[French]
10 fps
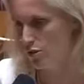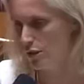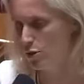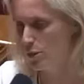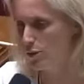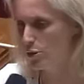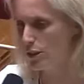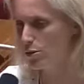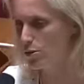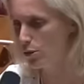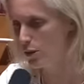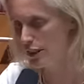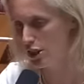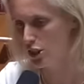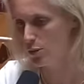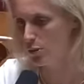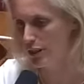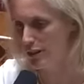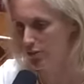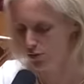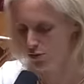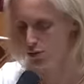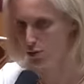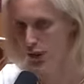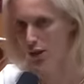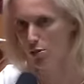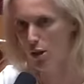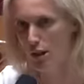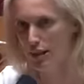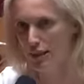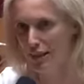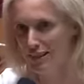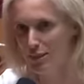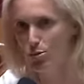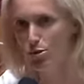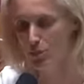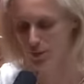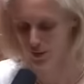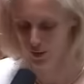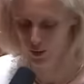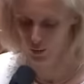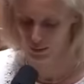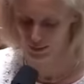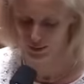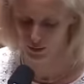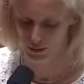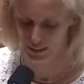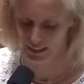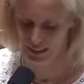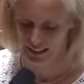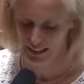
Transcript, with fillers: je sais combien vous êtes euh, engagé pour la défense de votre territoire et l'accès aux soins en particulier.